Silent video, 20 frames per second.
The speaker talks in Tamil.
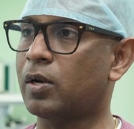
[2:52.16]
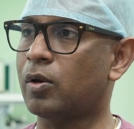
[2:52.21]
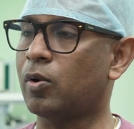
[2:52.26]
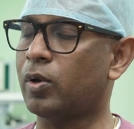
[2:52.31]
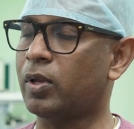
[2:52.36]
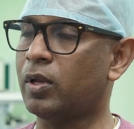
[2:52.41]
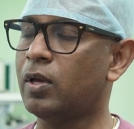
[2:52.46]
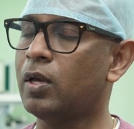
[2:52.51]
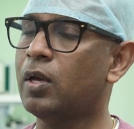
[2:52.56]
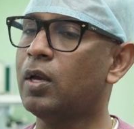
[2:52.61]

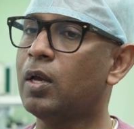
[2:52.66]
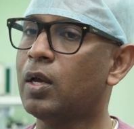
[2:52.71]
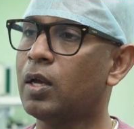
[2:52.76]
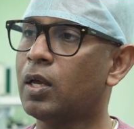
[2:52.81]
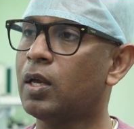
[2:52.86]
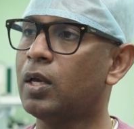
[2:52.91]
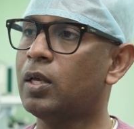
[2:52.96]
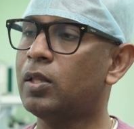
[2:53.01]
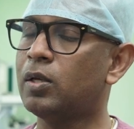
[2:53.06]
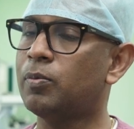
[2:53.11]
நோய்
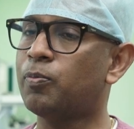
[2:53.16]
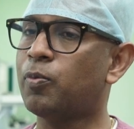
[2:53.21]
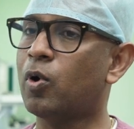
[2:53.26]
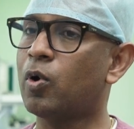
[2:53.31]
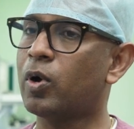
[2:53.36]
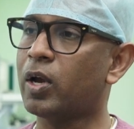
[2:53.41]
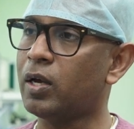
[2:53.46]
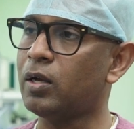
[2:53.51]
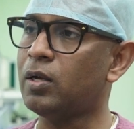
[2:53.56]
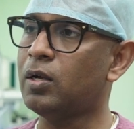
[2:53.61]
இது
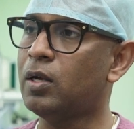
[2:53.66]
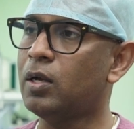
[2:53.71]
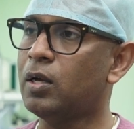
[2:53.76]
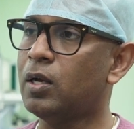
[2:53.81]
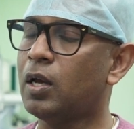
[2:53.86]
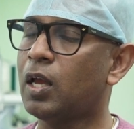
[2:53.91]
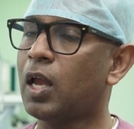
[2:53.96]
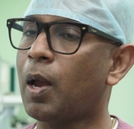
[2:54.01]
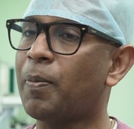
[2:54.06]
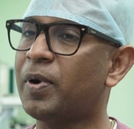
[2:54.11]
போக
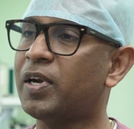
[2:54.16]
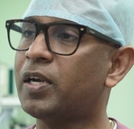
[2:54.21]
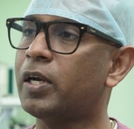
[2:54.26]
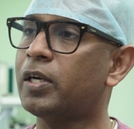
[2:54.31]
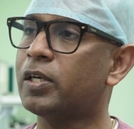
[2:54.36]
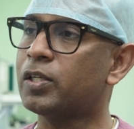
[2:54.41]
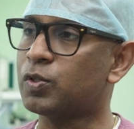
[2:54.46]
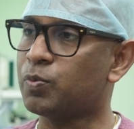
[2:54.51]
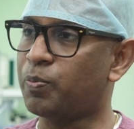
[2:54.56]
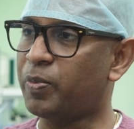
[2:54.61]

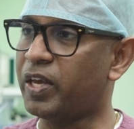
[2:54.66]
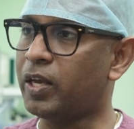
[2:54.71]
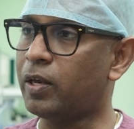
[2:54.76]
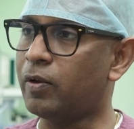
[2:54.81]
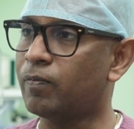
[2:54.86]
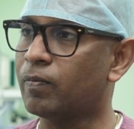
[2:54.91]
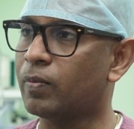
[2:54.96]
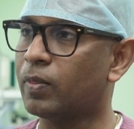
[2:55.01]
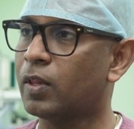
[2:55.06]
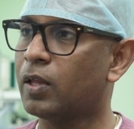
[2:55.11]
ஹெப்படைட்டிஸ் பி
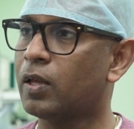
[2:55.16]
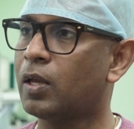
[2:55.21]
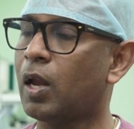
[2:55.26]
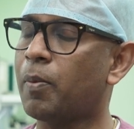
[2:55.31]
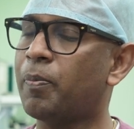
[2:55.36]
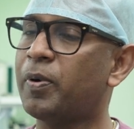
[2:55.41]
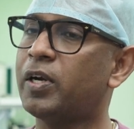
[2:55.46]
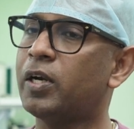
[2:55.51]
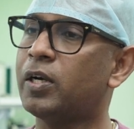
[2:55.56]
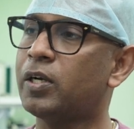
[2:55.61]

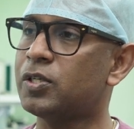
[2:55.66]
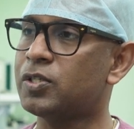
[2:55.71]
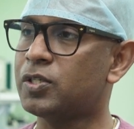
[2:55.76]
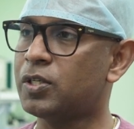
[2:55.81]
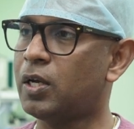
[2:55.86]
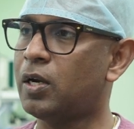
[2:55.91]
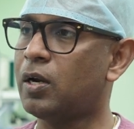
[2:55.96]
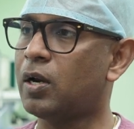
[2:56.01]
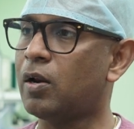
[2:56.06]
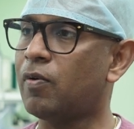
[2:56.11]
ஹெப்படைட்டிஸ்
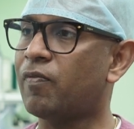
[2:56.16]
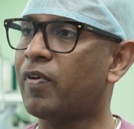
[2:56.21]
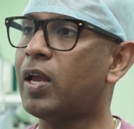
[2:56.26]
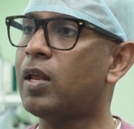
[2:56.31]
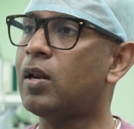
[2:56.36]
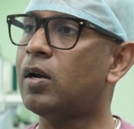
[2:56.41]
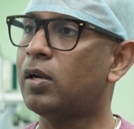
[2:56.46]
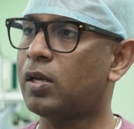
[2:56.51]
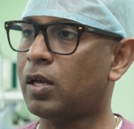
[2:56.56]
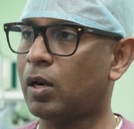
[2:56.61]
சின்ற
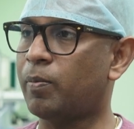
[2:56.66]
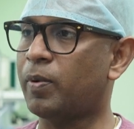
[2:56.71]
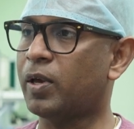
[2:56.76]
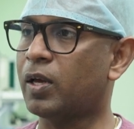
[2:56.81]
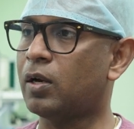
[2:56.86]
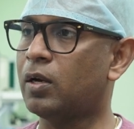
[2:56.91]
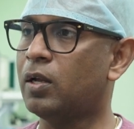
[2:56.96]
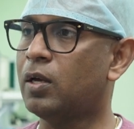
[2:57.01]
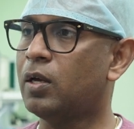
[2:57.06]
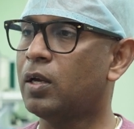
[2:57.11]
வைரல் கிருமிகள்